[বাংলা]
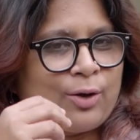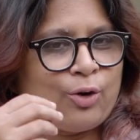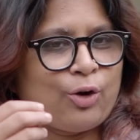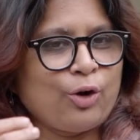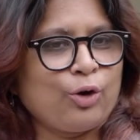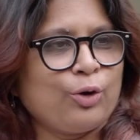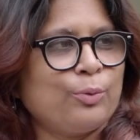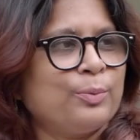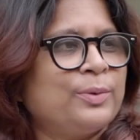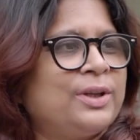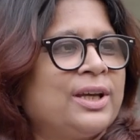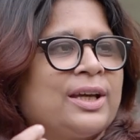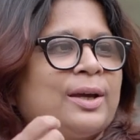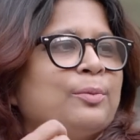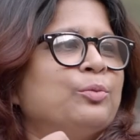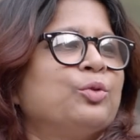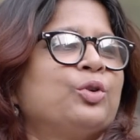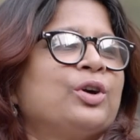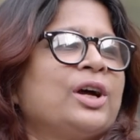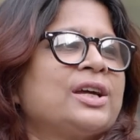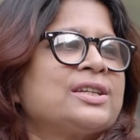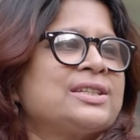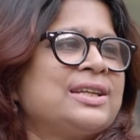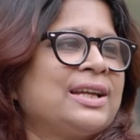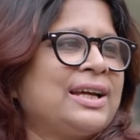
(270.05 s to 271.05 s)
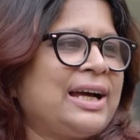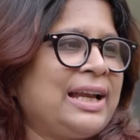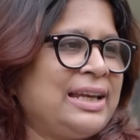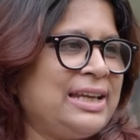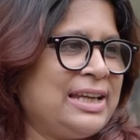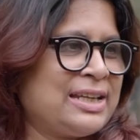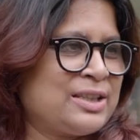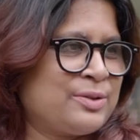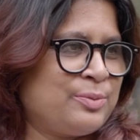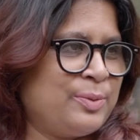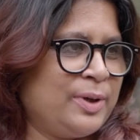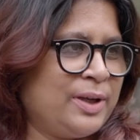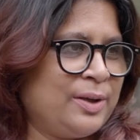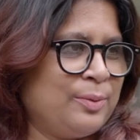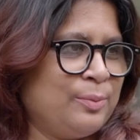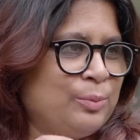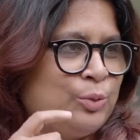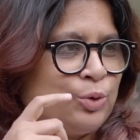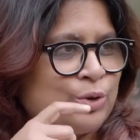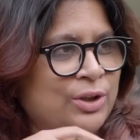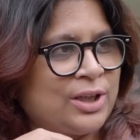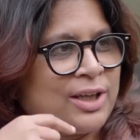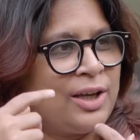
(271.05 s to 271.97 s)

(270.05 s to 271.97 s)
কলম থেকে মুখে আসলে কালি আসবে মুখ